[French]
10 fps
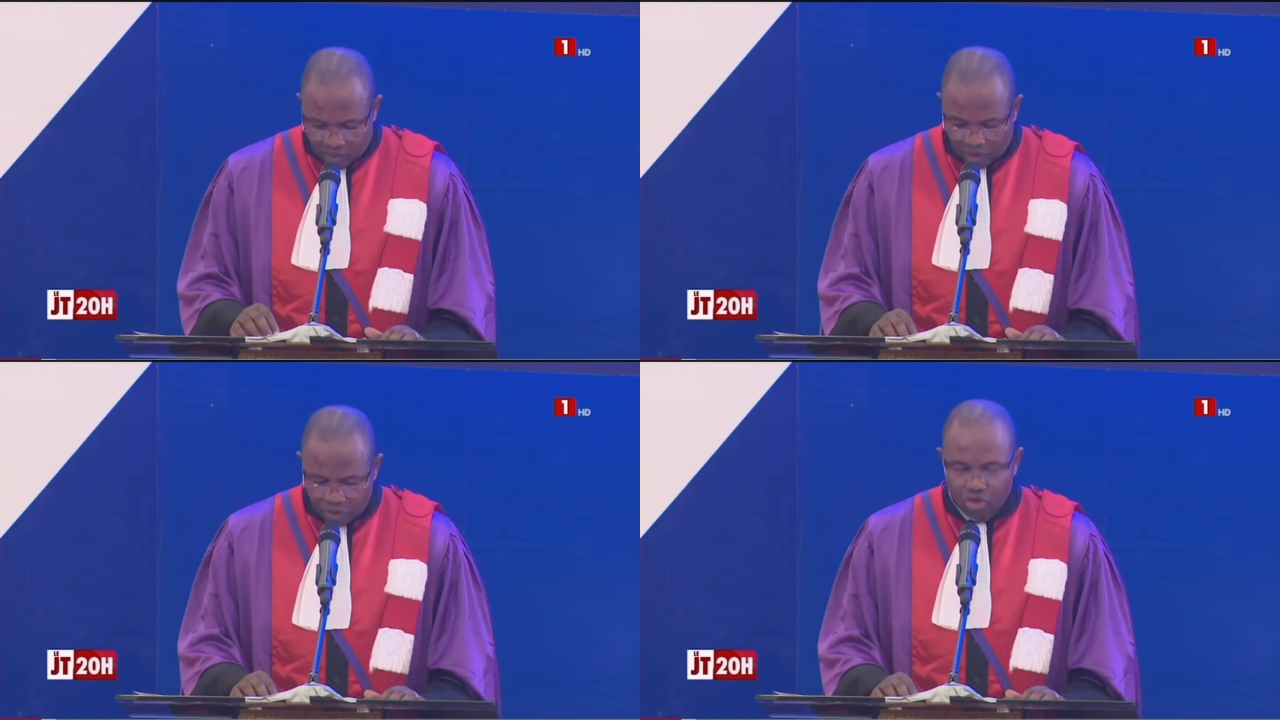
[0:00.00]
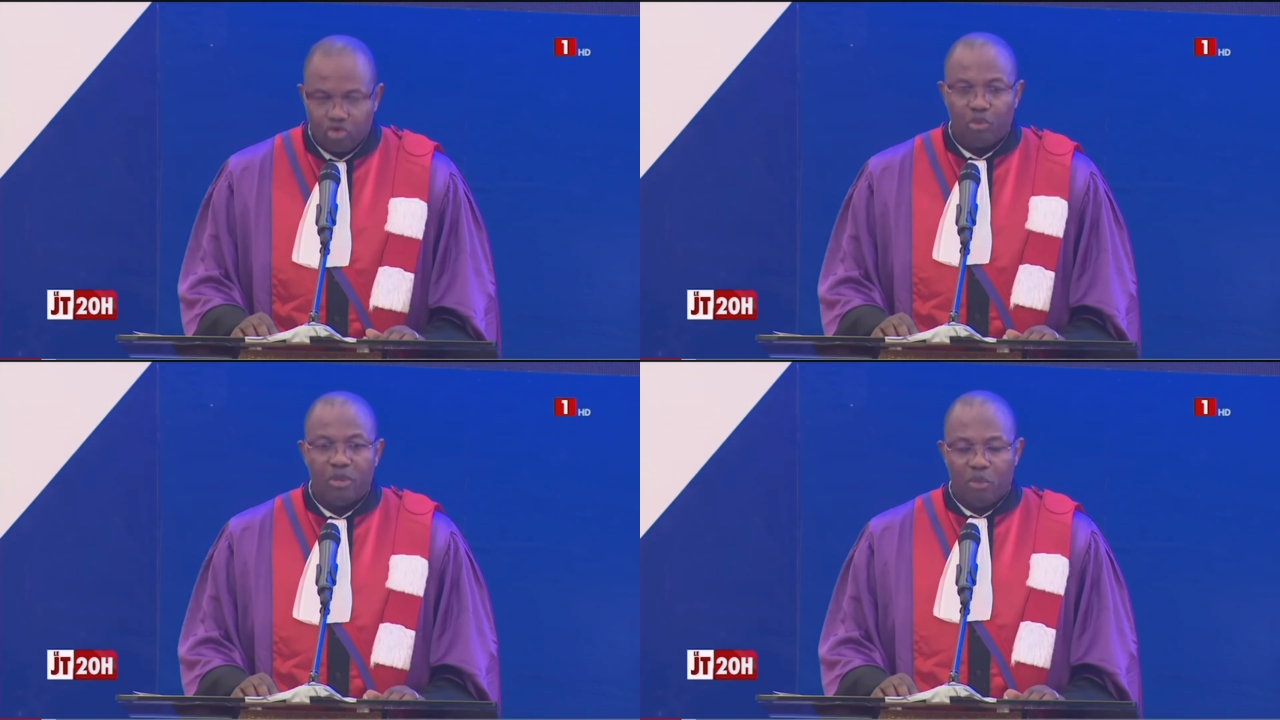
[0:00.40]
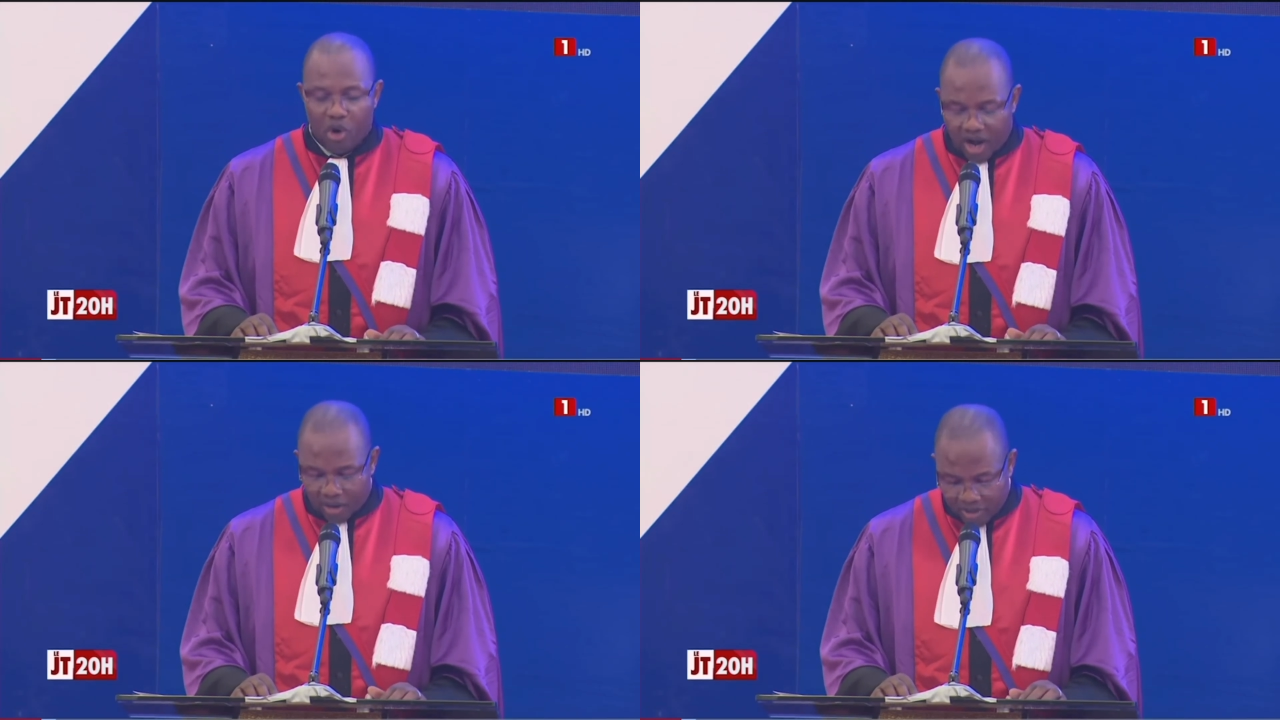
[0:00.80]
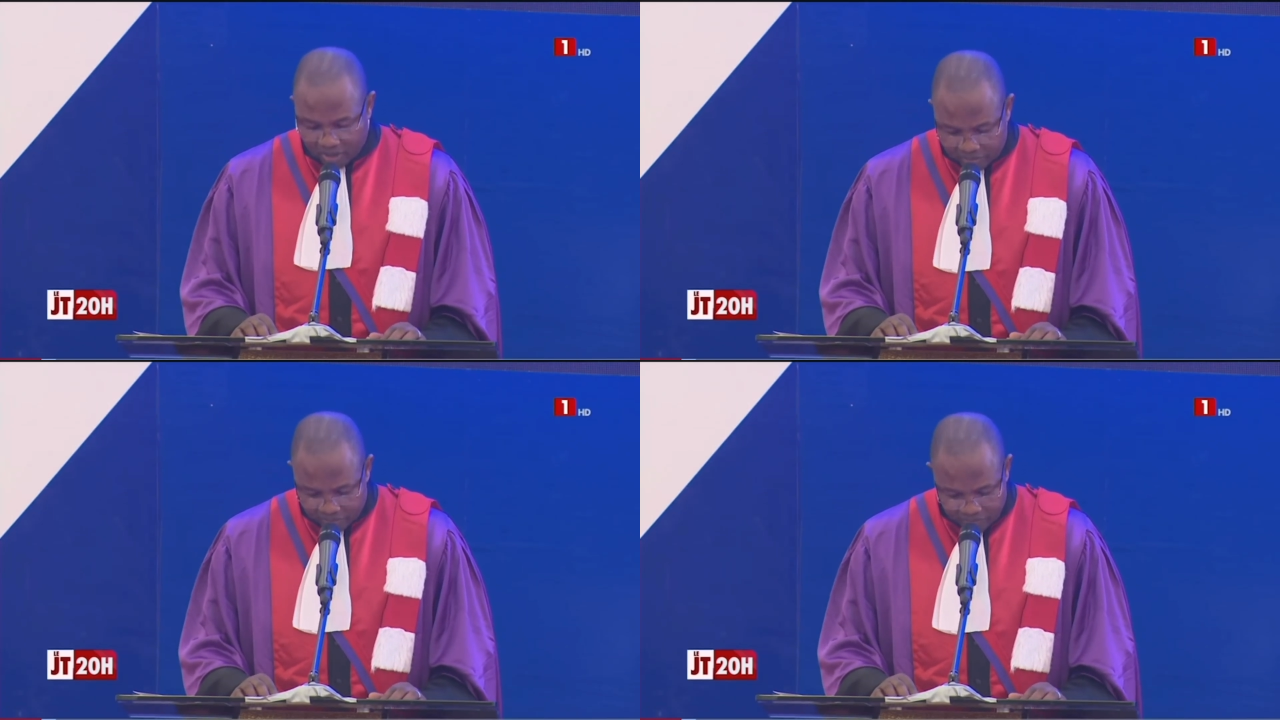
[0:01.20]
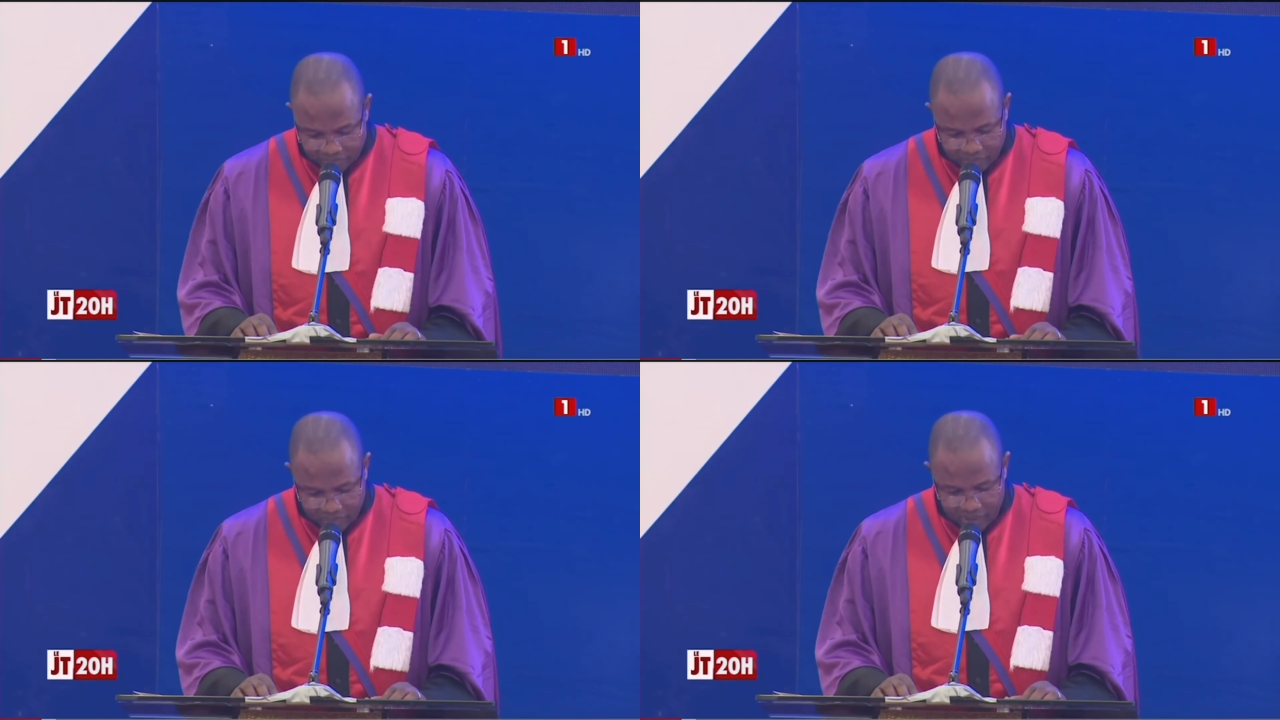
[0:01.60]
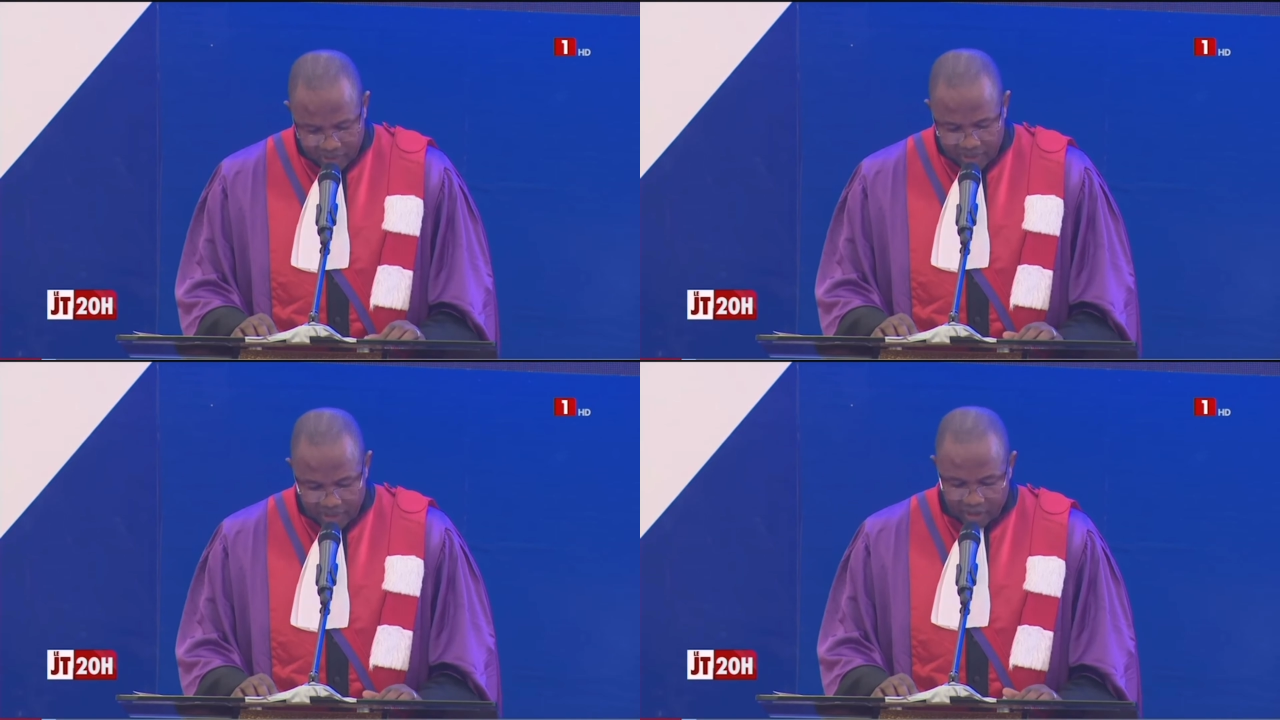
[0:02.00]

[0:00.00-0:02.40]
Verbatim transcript: En ce jour mémorable et